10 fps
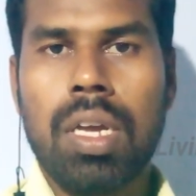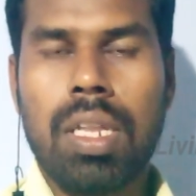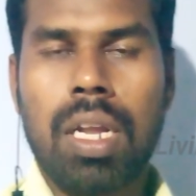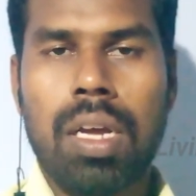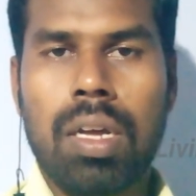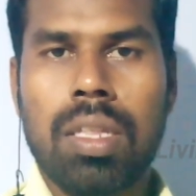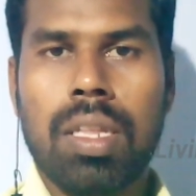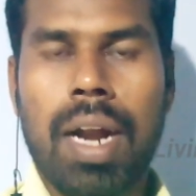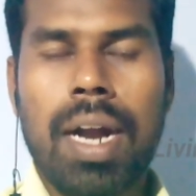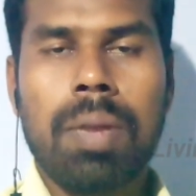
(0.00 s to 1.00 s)
இதில்
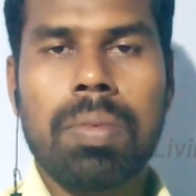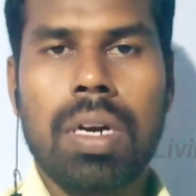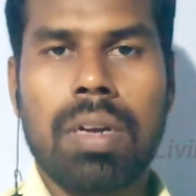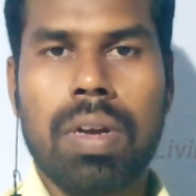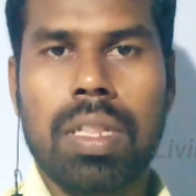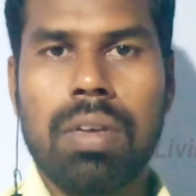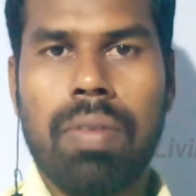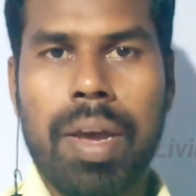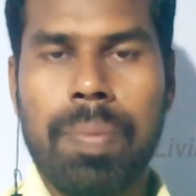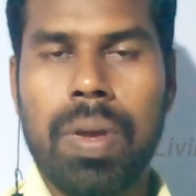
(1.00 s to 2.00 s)
அந்த ரேண்டம் தாட் வர்றதுக்கு
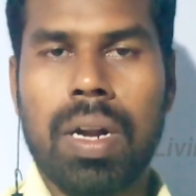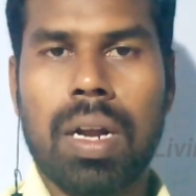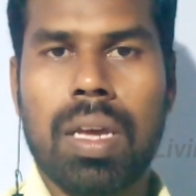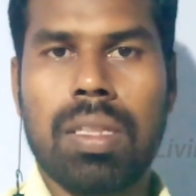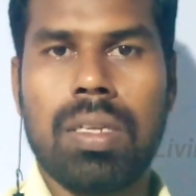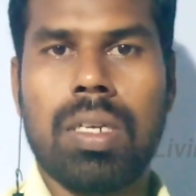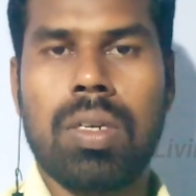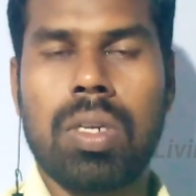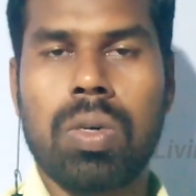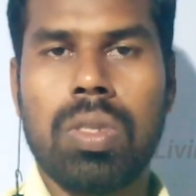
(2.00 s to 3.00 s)
வாய்ப்பே கிடையாது
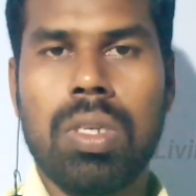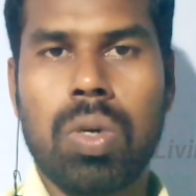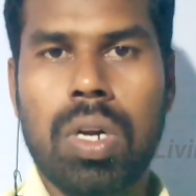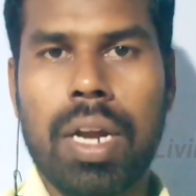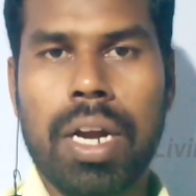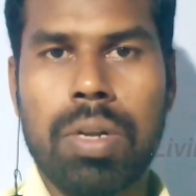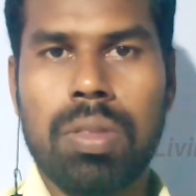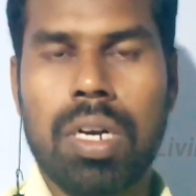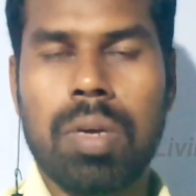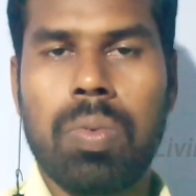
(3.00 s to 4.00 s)
நீங்கள் வந்து ஒரு
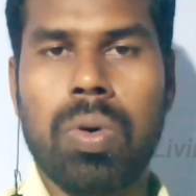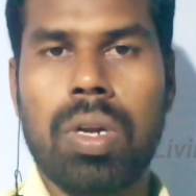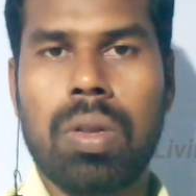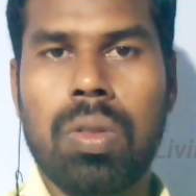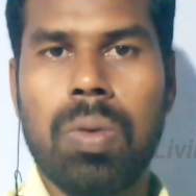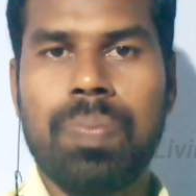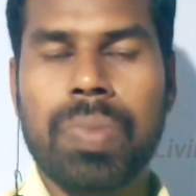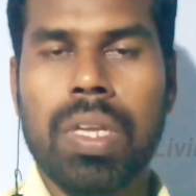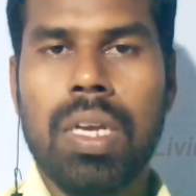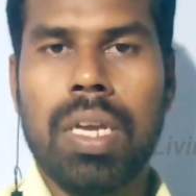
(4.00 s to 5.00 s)
நெகட்டிவ் தாட்டுக்கு போயிடுறதோ
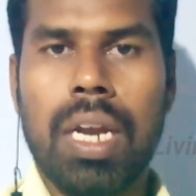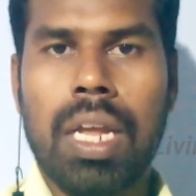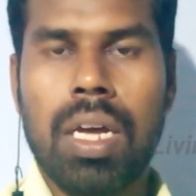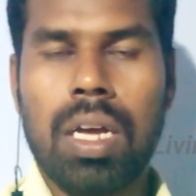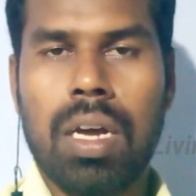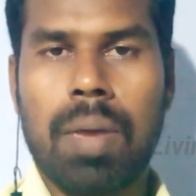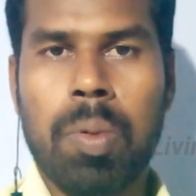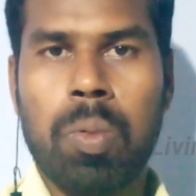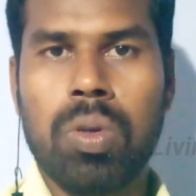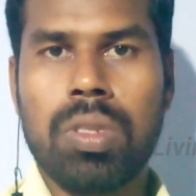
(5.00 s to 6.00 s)
இல்லை
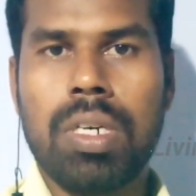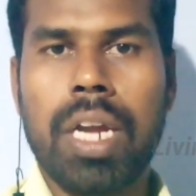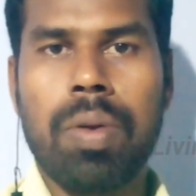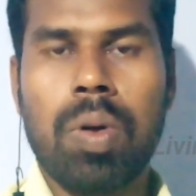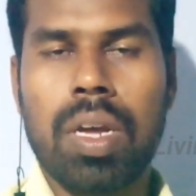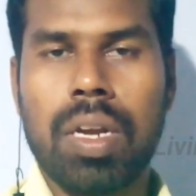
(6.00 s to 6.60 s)
அப்பப்போ வந்து டைவர்ட்